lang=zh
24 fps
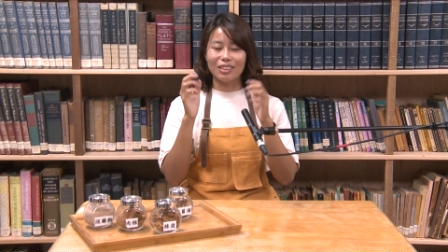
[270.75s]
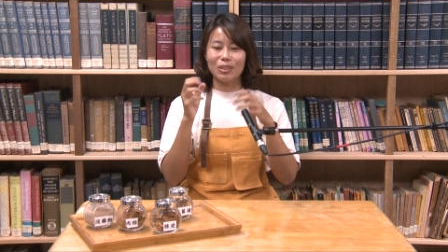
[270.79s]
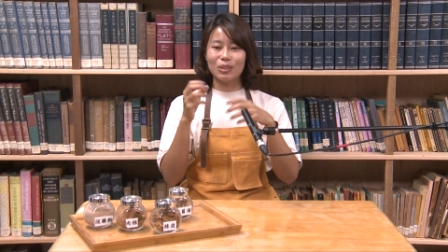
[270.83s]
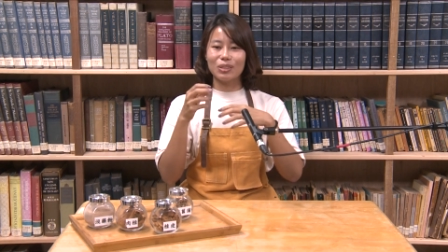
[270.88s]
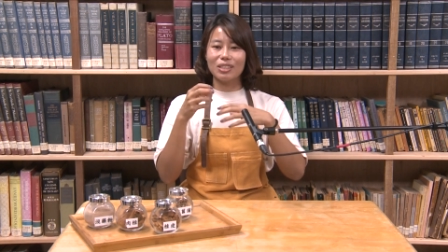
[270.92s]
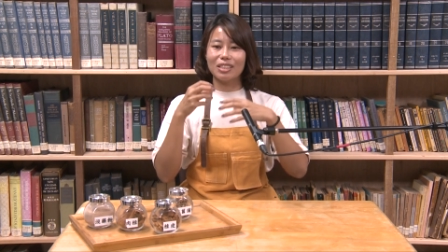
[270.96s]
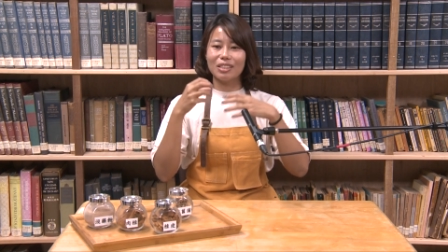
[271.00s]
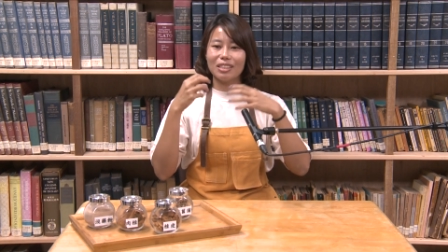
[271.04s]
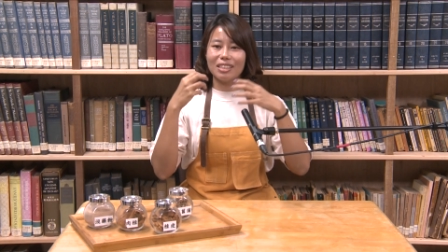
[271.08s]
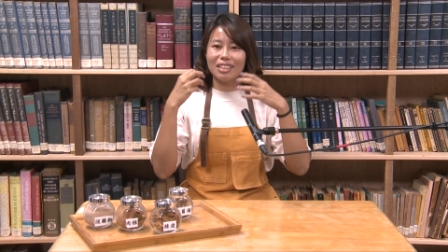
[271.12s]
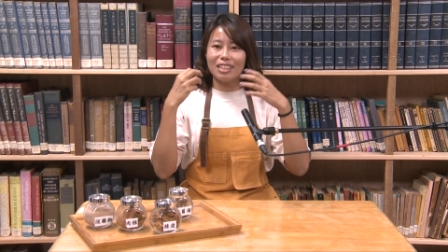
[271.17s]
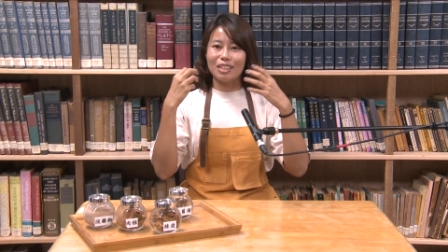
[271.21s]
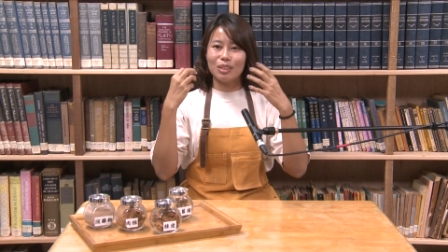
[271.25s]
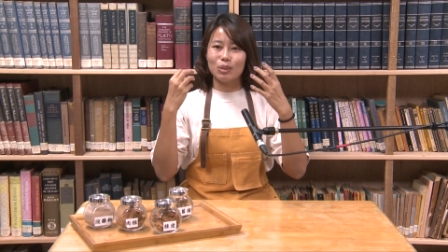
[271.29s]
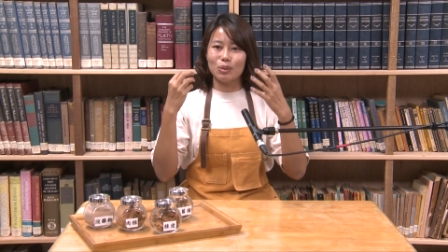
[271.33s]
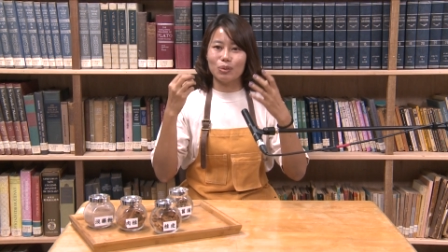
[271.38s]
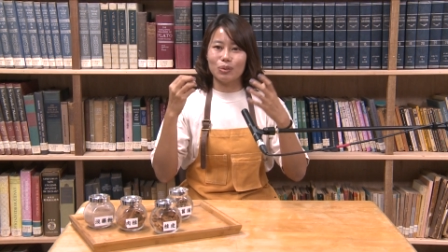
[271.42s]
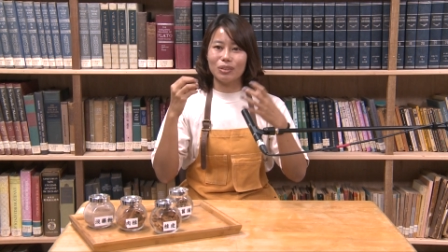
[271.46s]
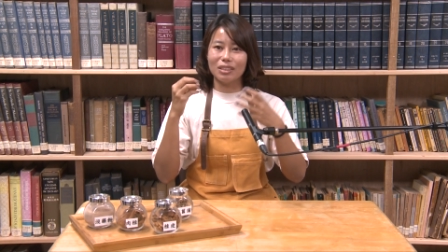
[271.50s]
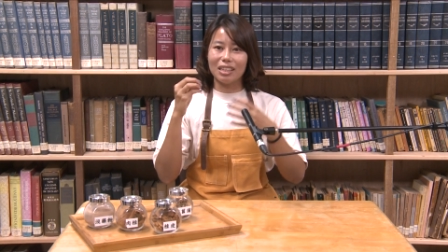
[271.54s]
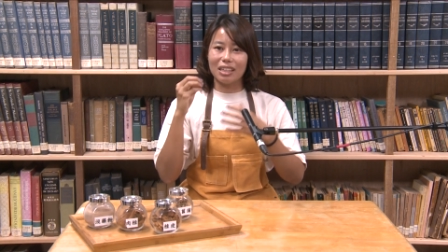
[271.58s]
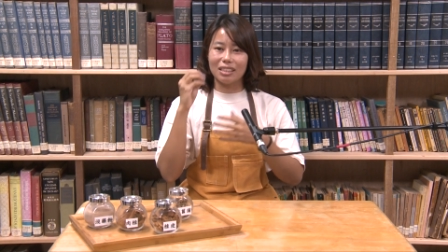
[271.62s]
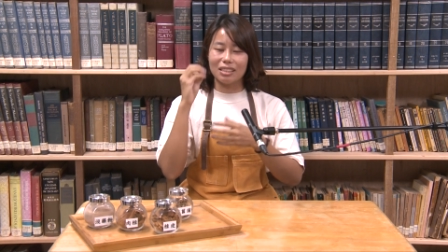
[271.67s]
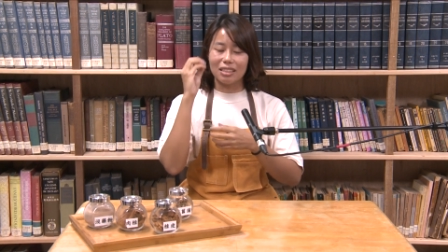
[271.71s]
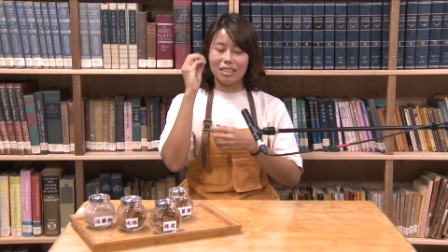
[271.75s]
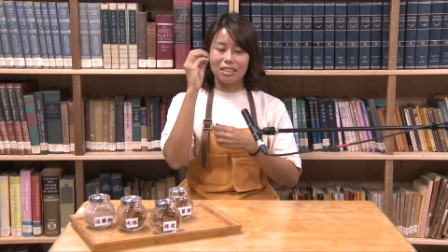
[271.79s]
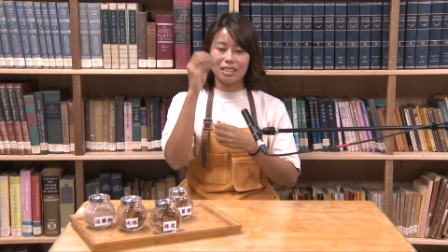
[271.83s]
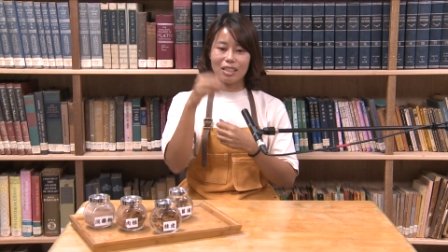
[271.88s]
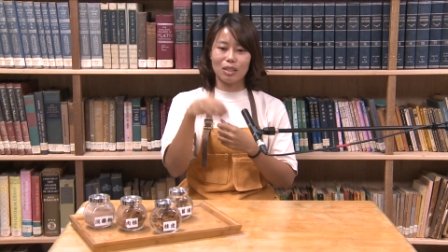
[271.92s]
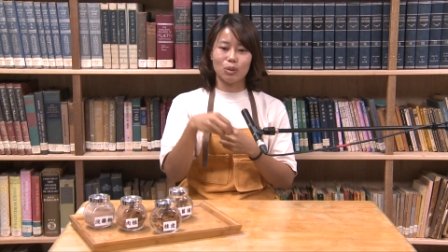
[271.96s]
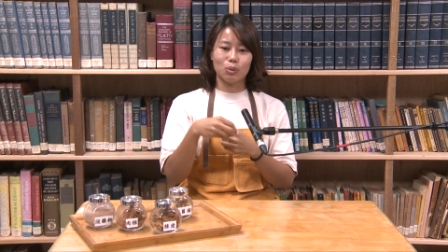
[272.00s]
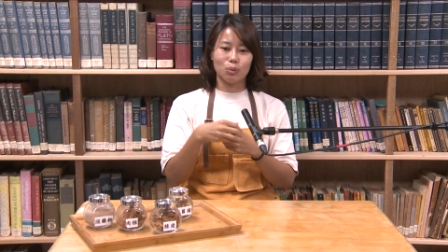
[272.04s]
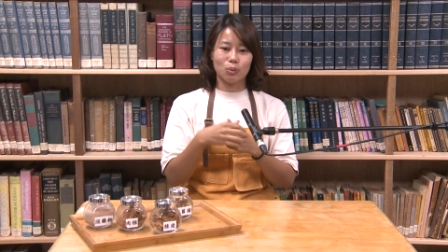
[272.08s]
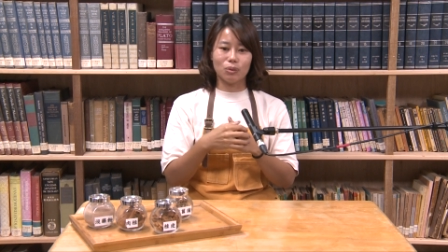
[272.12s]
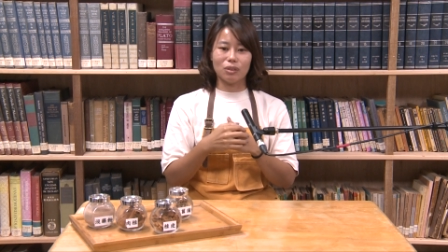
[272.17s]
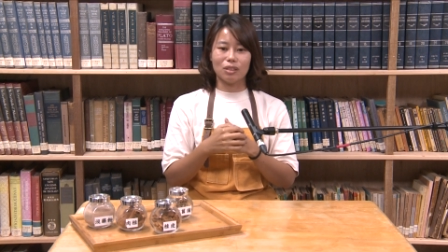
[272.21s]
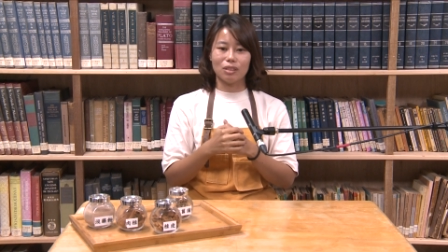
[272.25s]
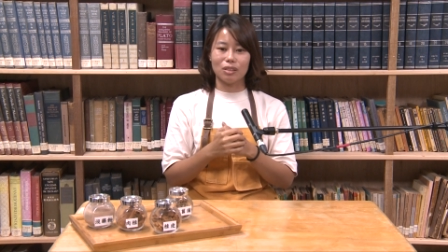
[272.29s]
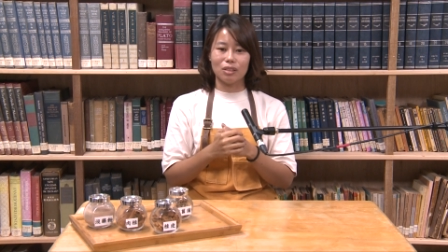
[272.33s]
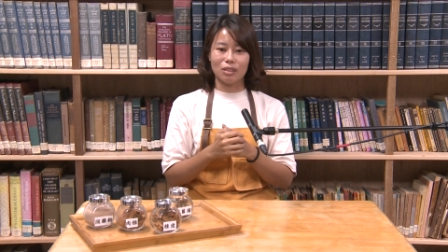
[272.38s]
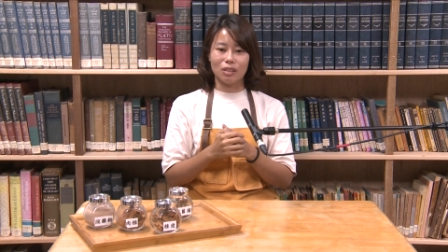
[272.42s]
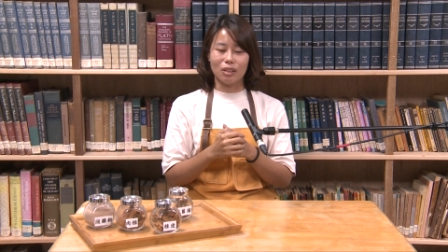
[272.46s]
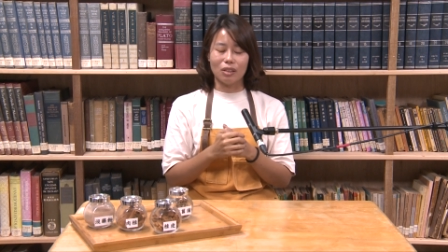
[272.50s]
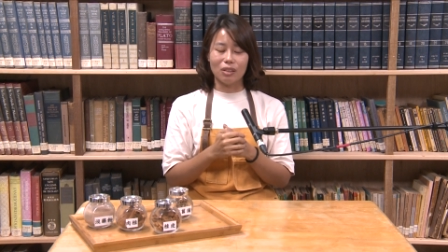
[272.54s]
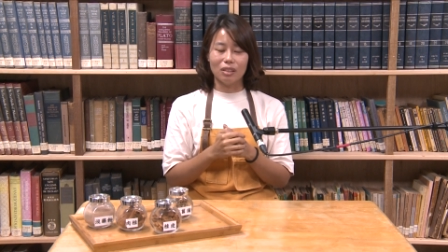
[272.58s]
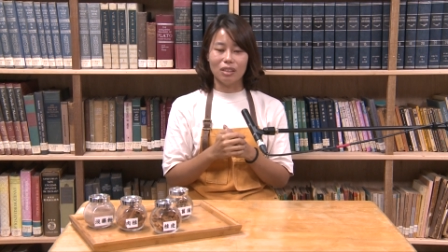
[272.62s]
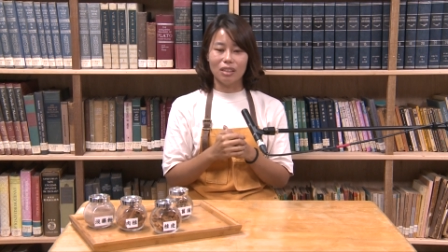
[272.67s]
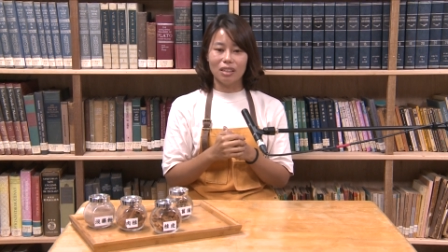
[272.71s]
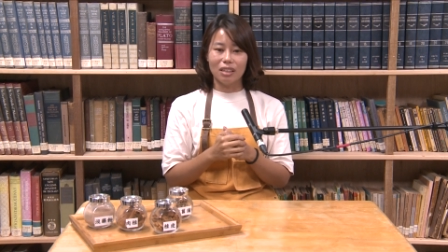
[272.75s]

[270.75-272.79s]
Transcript: 就是耶稣这样子接住我的手？